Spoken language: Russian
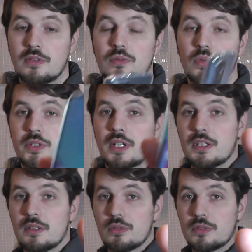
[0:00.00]
Вот
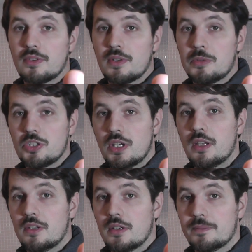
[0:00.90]
такие вот
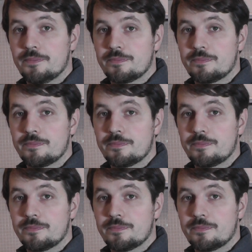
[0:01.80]
замечания,